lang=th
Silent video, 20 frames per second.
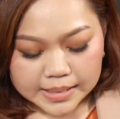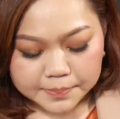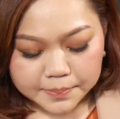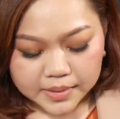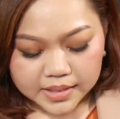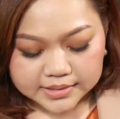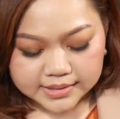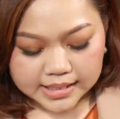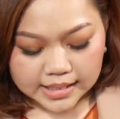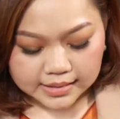บ
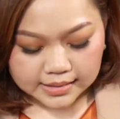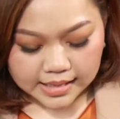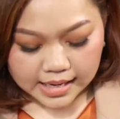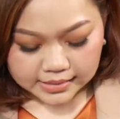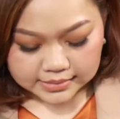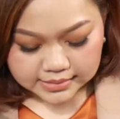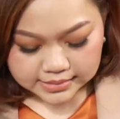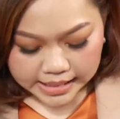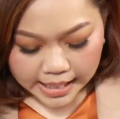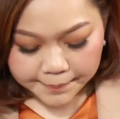ริษัทหลั
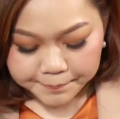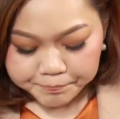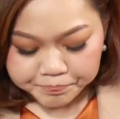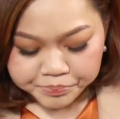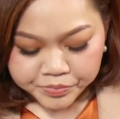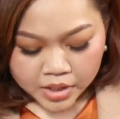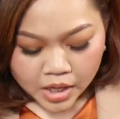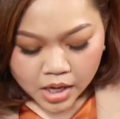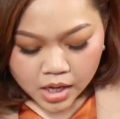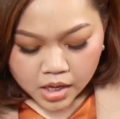กทรัพย์
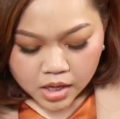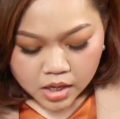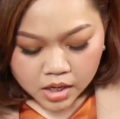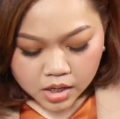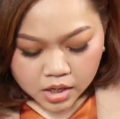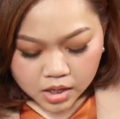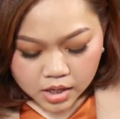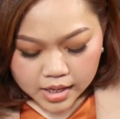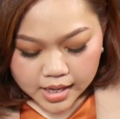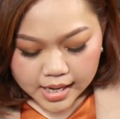
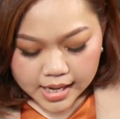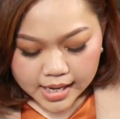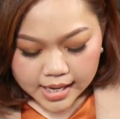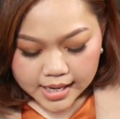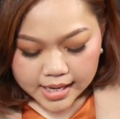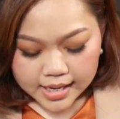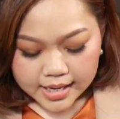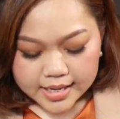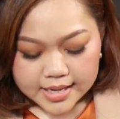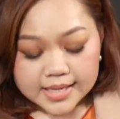
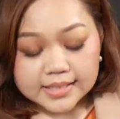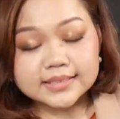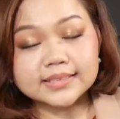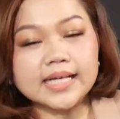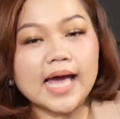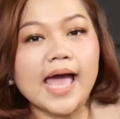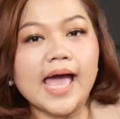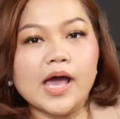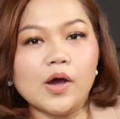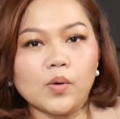
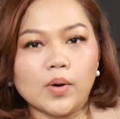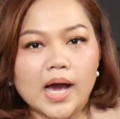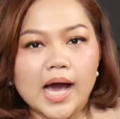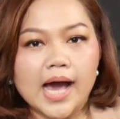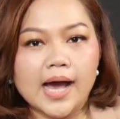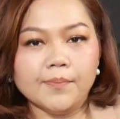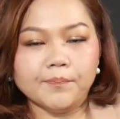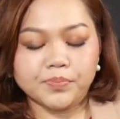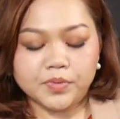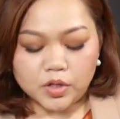ASL
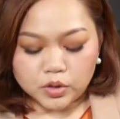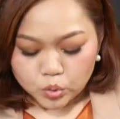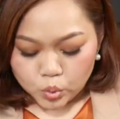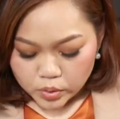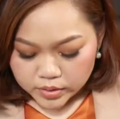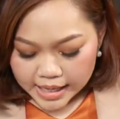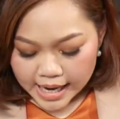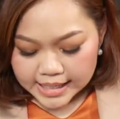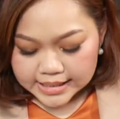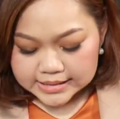ค่ะตัว
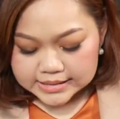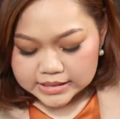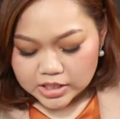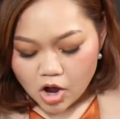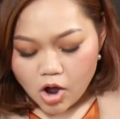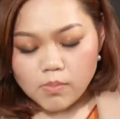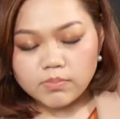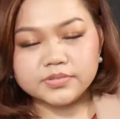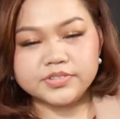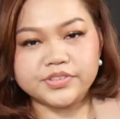แรกคือค
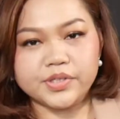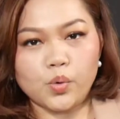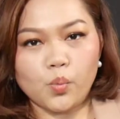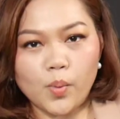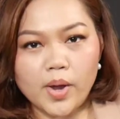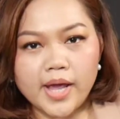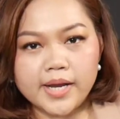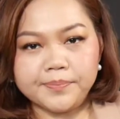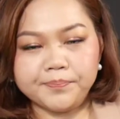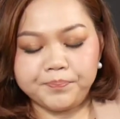อมเซ
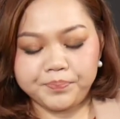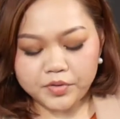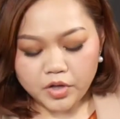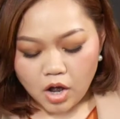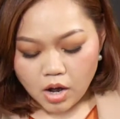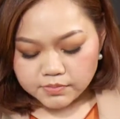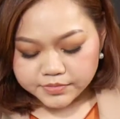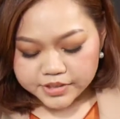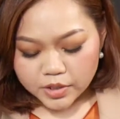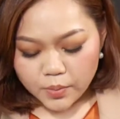เว่นค
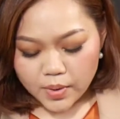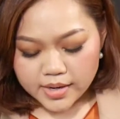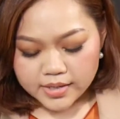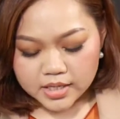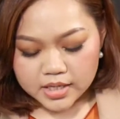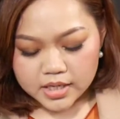อมเซเว่นนี้